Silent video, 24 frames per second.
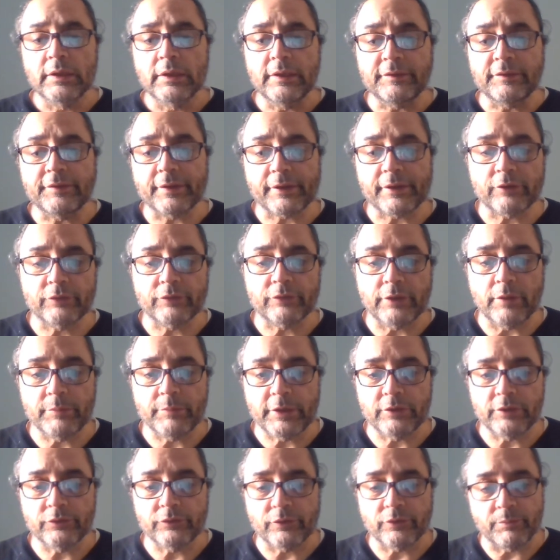ese
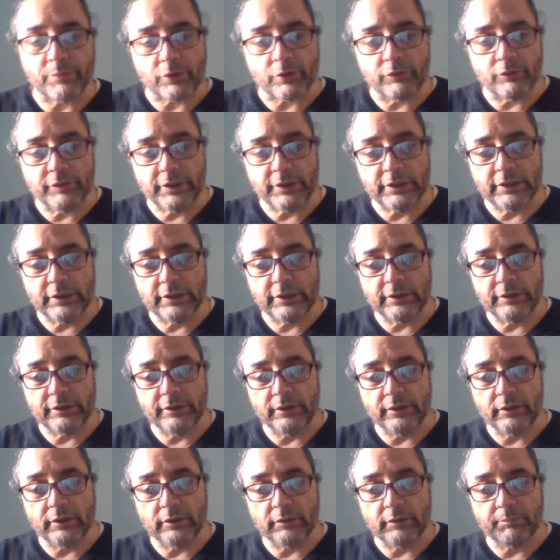razonamiento proviene
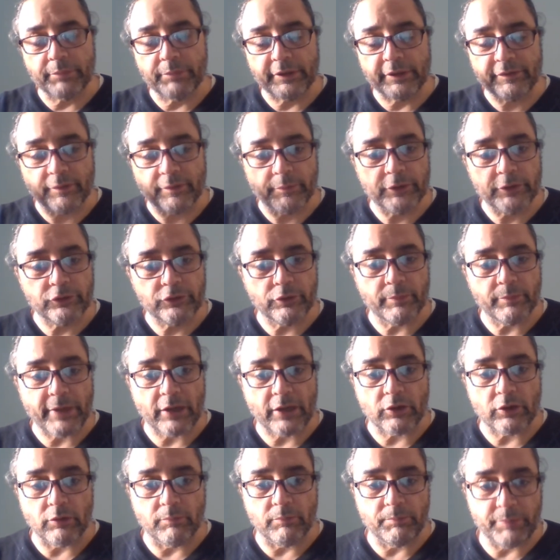de pensamientos
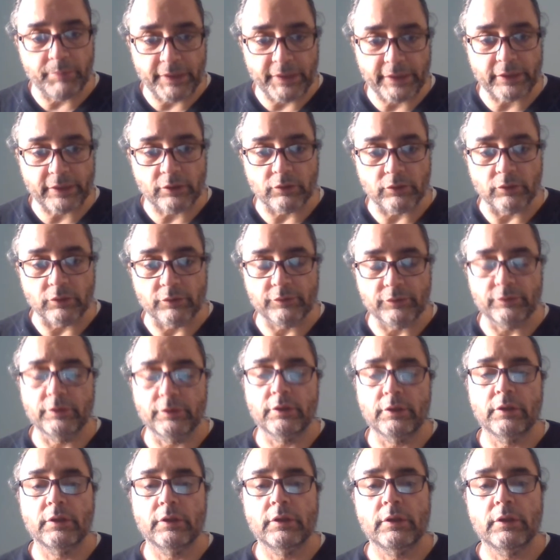más complejos,
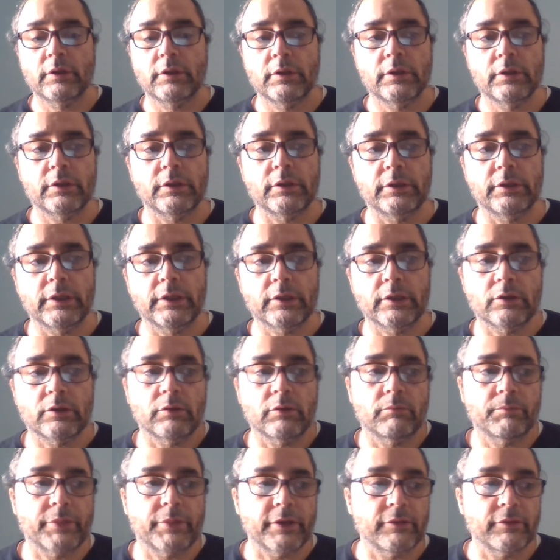de
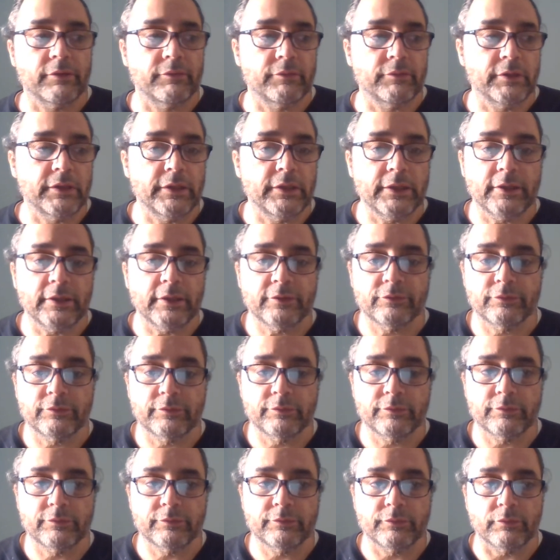ideas
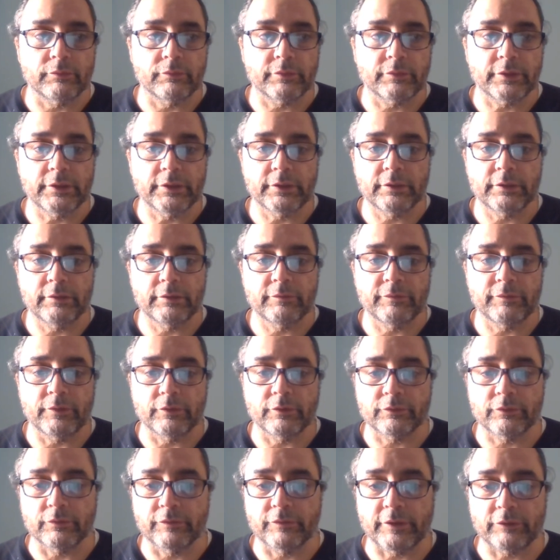sobre
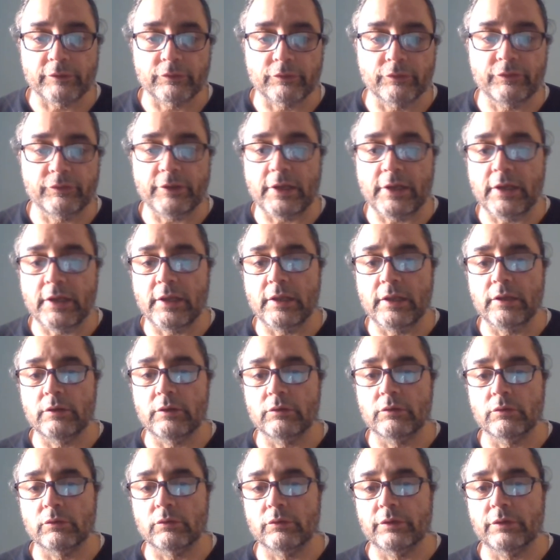filosofía
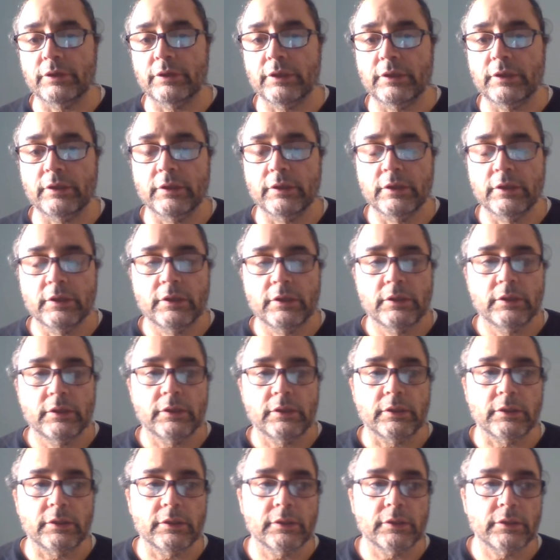social o de
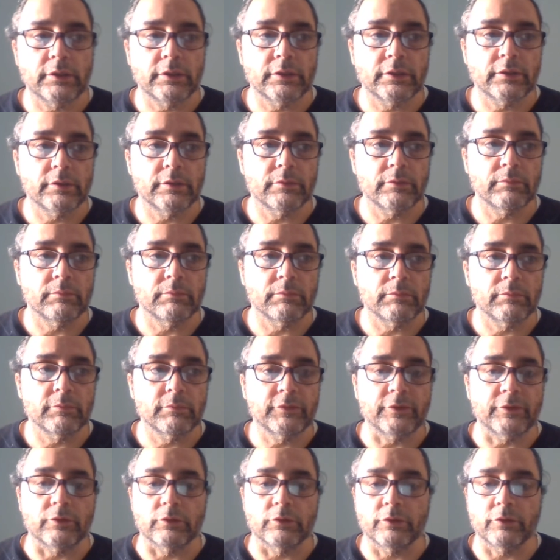eh,
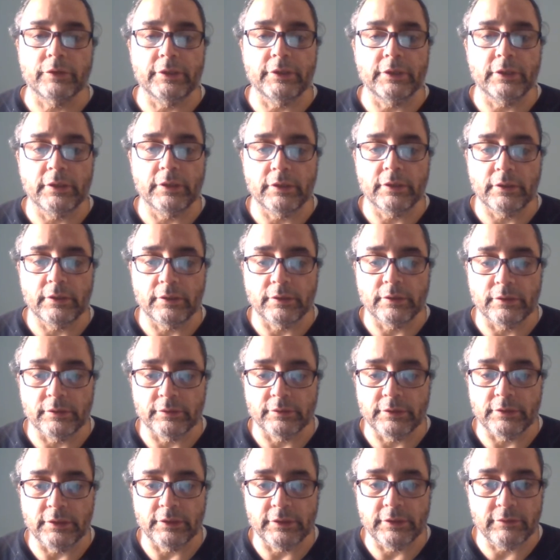psicología
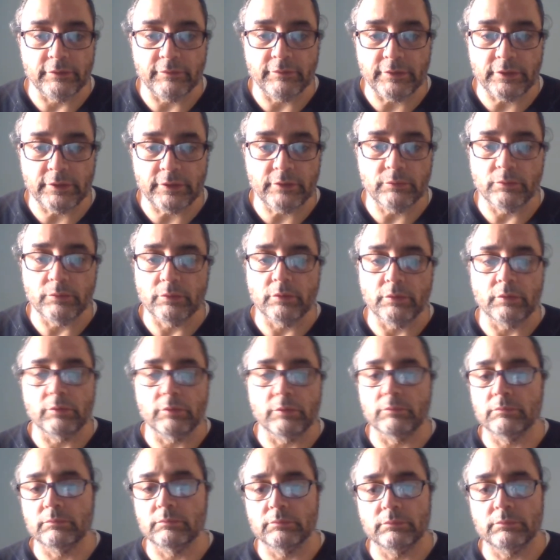del
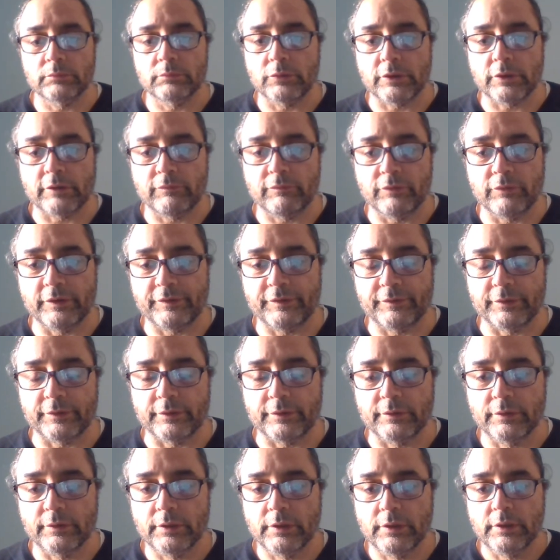individuo, lo que
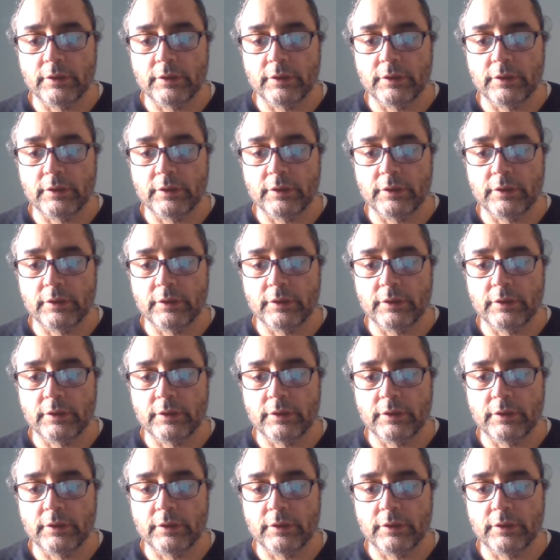fuese.